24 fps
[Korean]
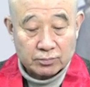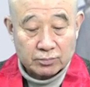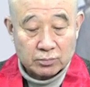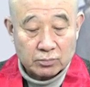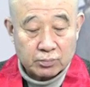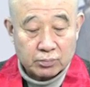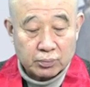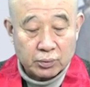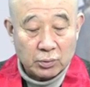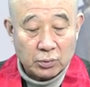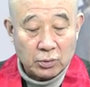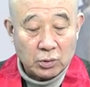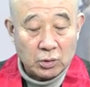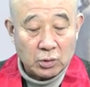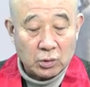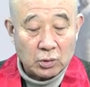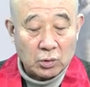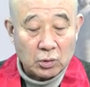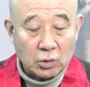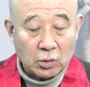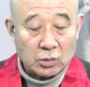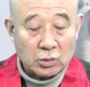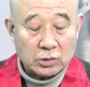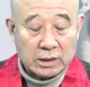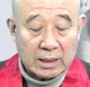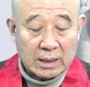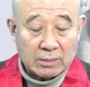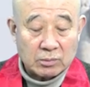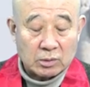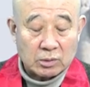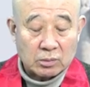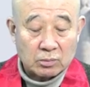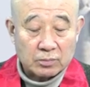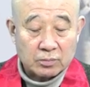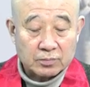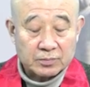불교
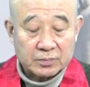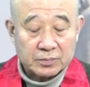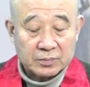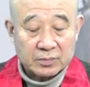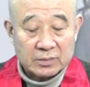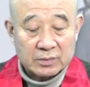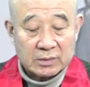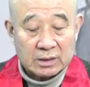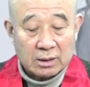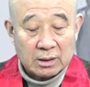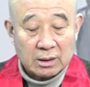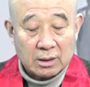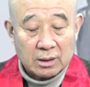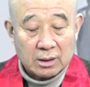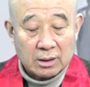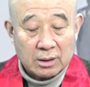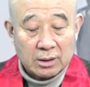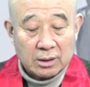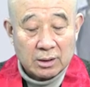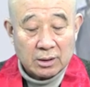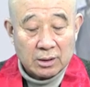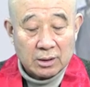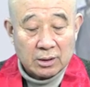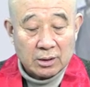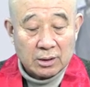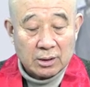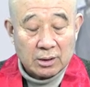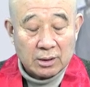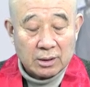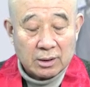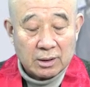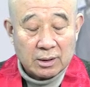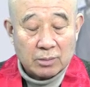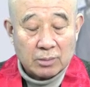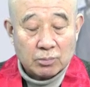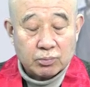사문
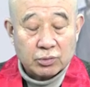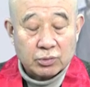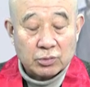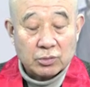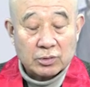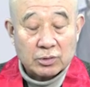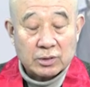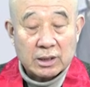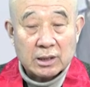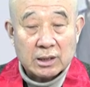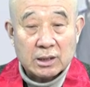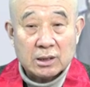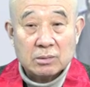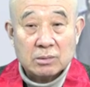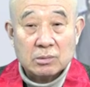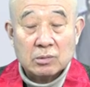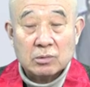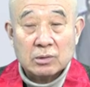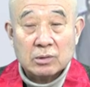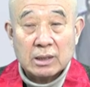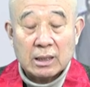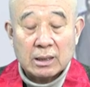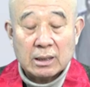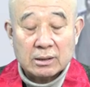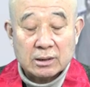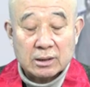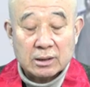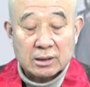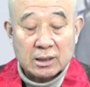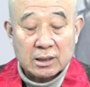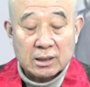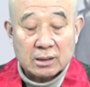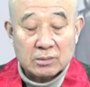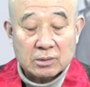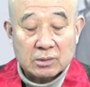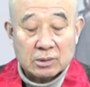어, 부를 때 이름을 아저
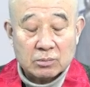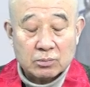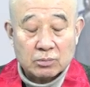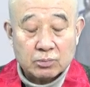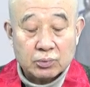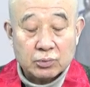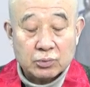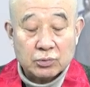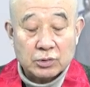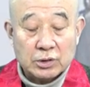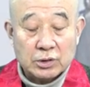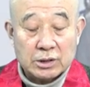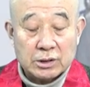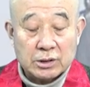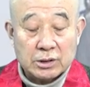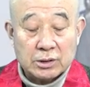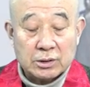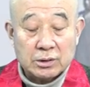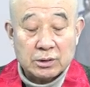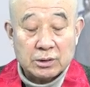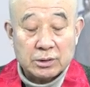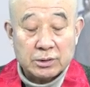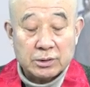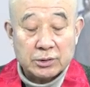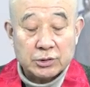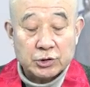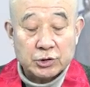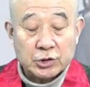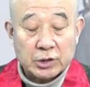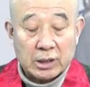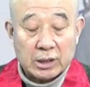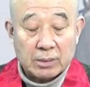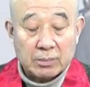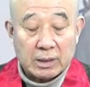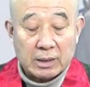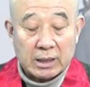사람은 부디스트
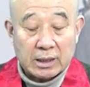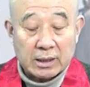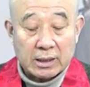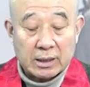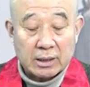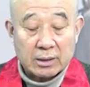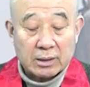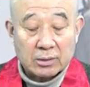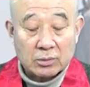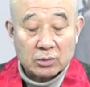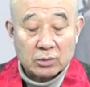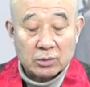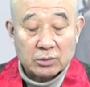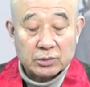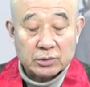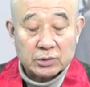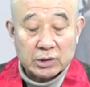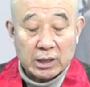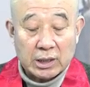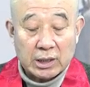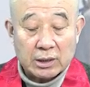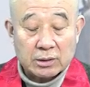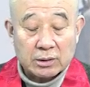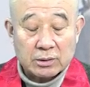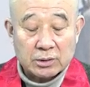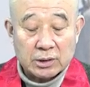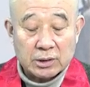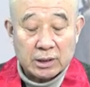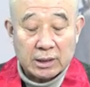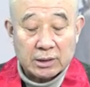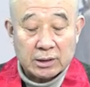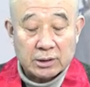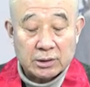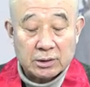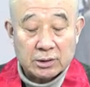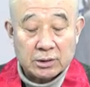시라마나 또 자,
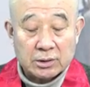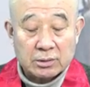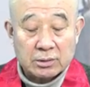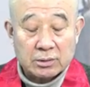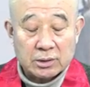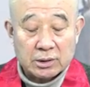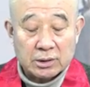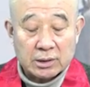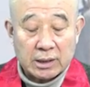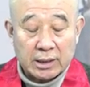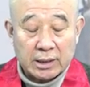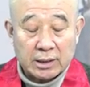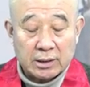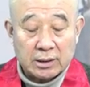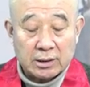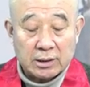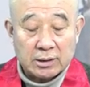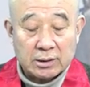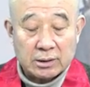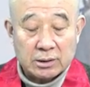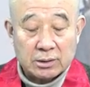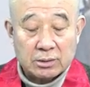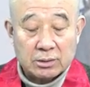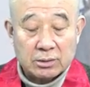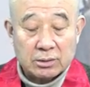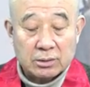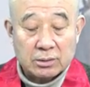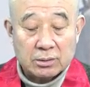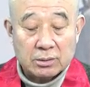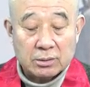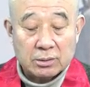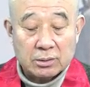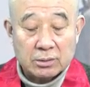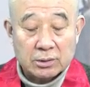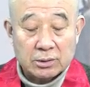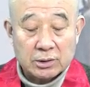자이니, 자이니스트
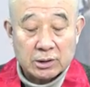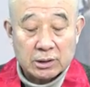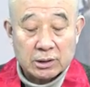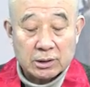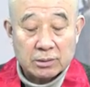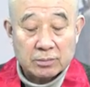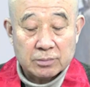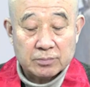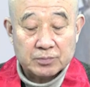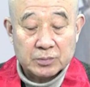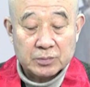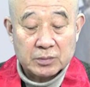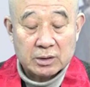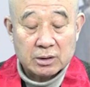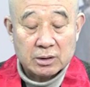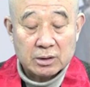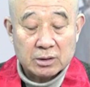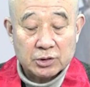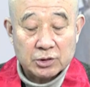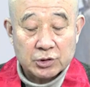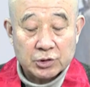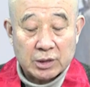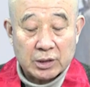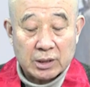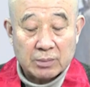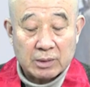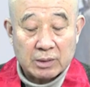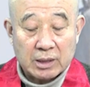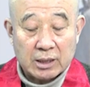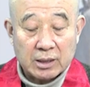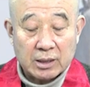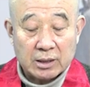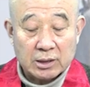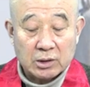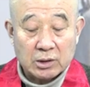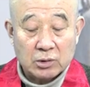시,
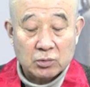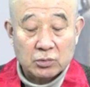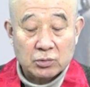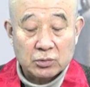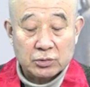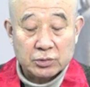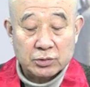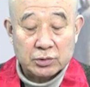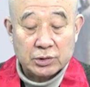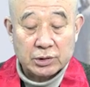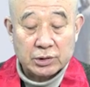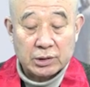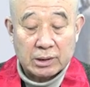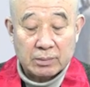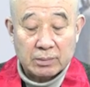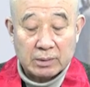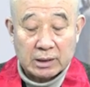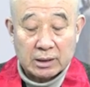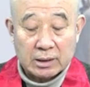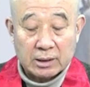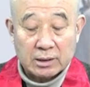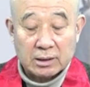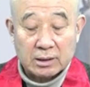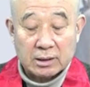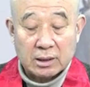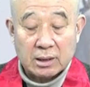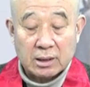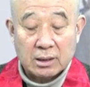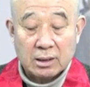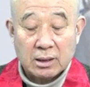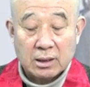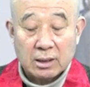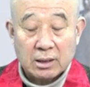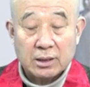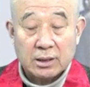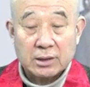시라마나 힌두 시라마나 이렇게
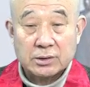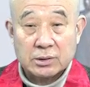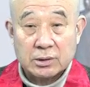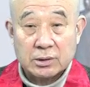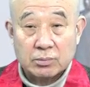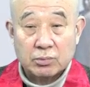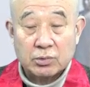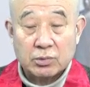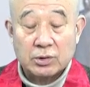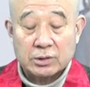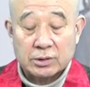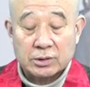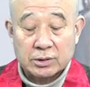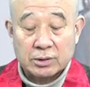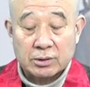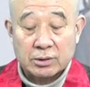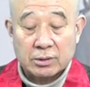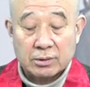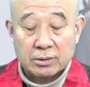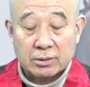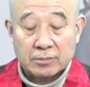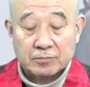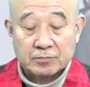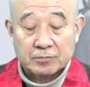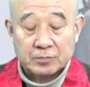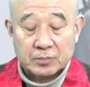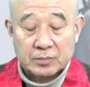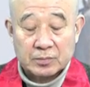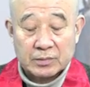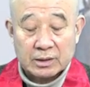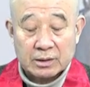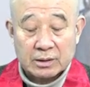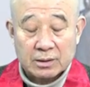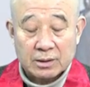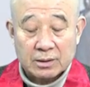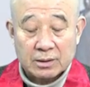했어, 불렀어요.
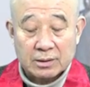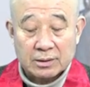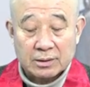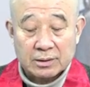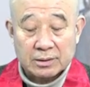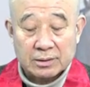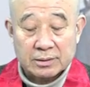어,